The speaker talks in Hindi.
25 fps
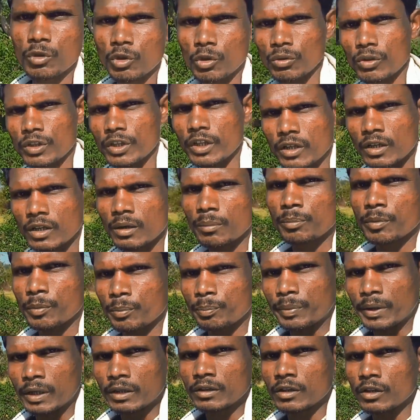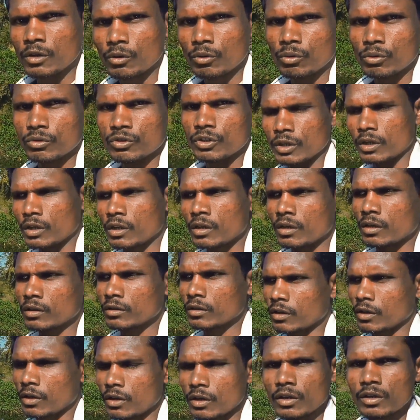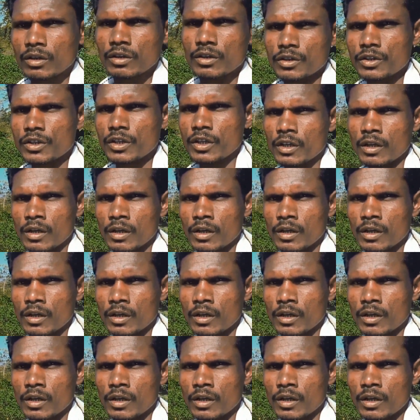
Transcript: लोग यहाँ पे प्रति रोज़ नहाते हैं ये